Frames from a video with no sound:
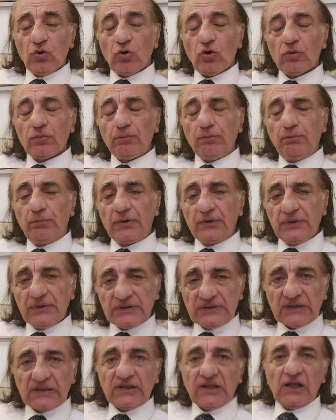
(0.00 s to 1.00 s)
और बड़ी
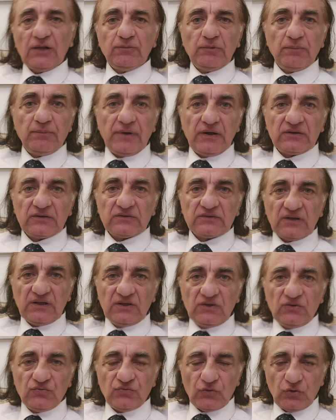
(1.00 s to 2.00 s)
तादाद में
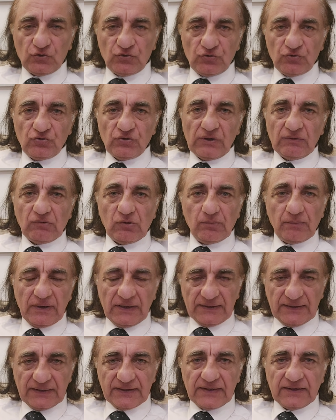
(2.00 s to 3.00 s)
पाकिस्तानी फ़ौजी जो है वो
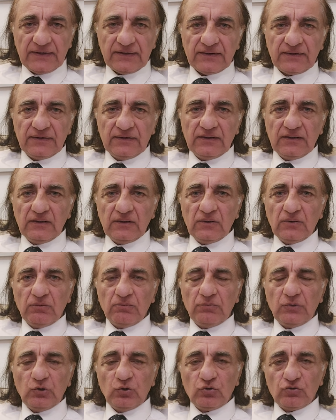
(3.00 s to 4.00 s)
मारे गए हैं
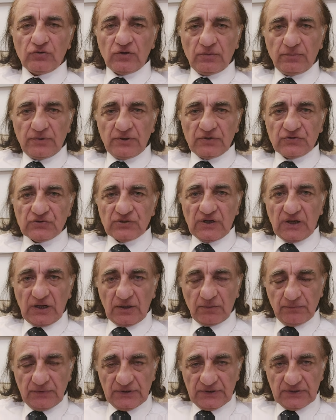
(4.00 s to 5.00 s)
बलोच लिब्रेशन
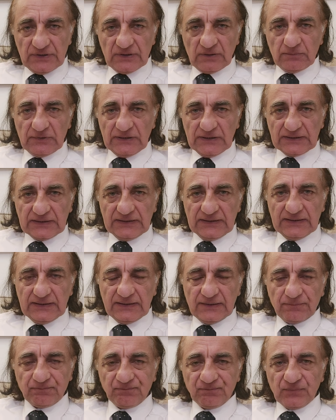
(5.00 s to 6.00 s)
आर्मी ने हमला किया
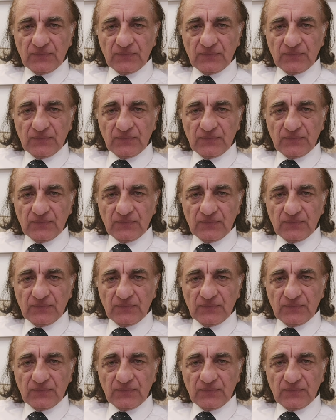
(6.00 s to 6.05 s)
है